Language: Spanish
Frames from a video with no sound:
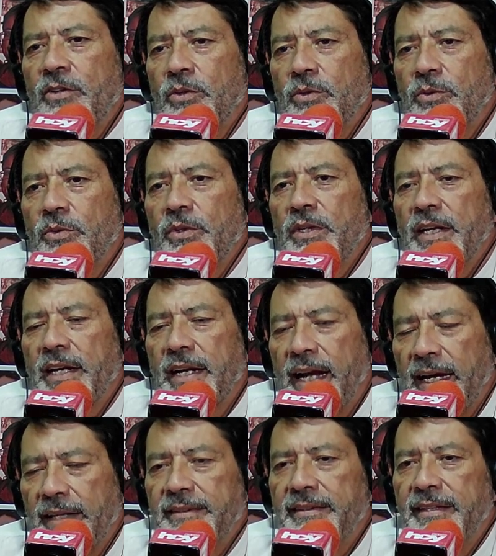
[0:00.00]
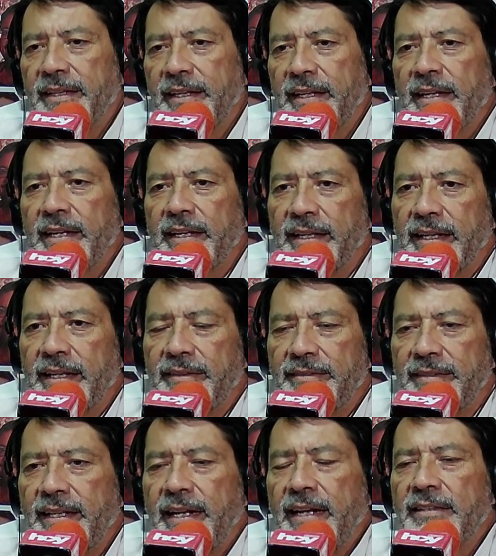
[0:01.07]
un lastre que ni
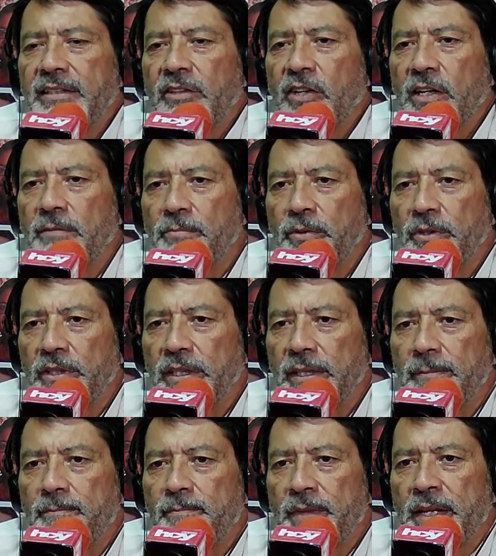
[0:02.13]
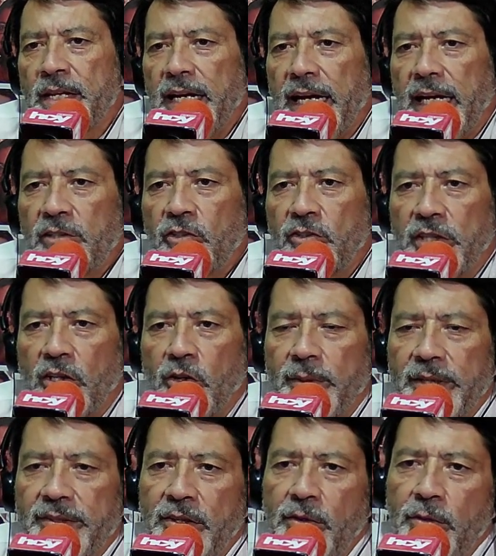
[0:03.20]
siquiera te corresponde. Entonces
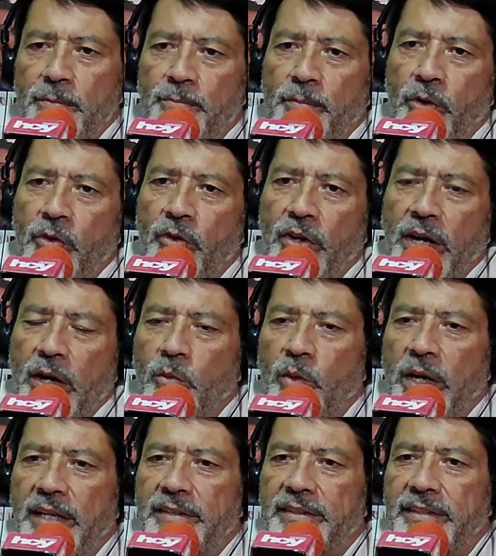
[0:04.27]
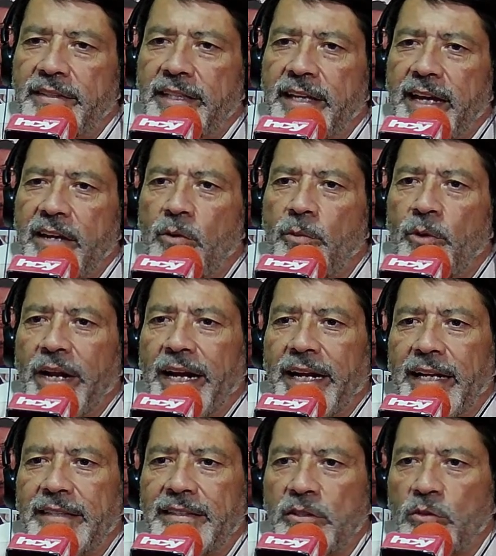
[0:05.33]
comencemos un poco con algunas estrategias como la
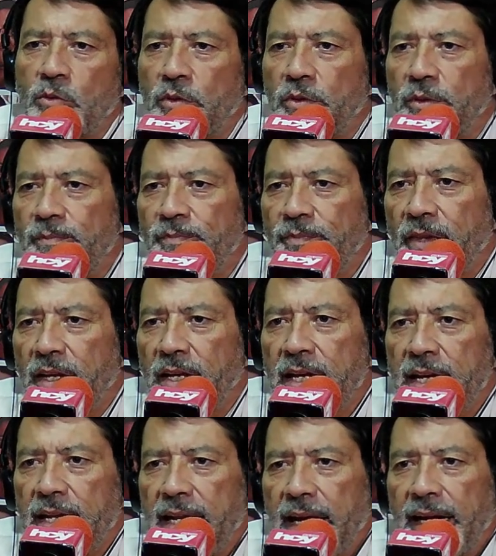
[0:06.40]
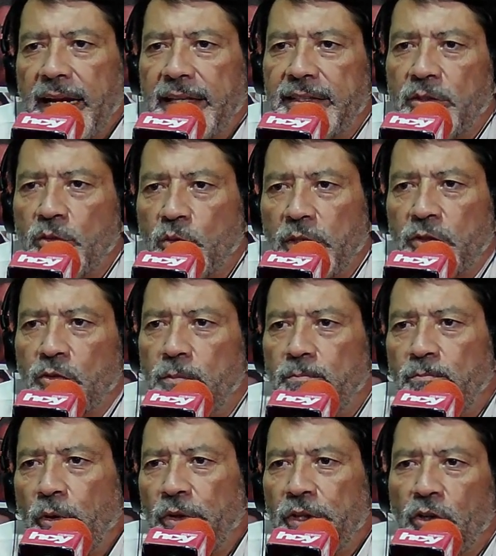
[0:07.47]
gratitud. La gratitud es un
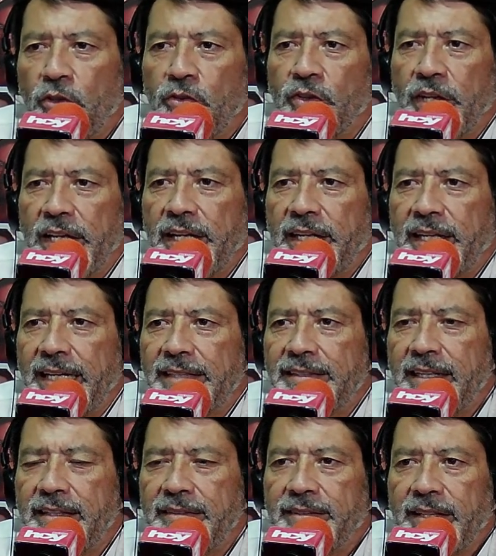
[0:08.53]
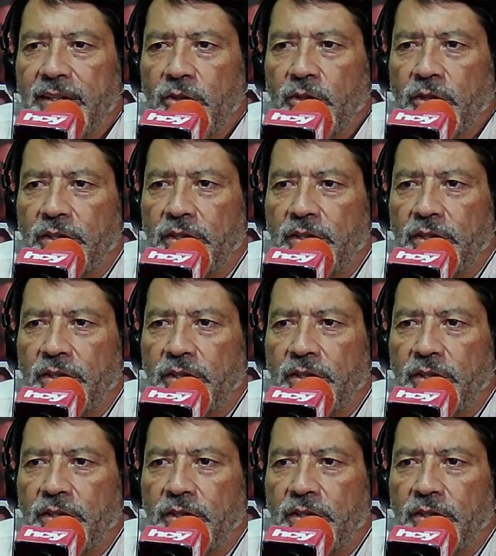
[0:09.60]
poderoso catalizador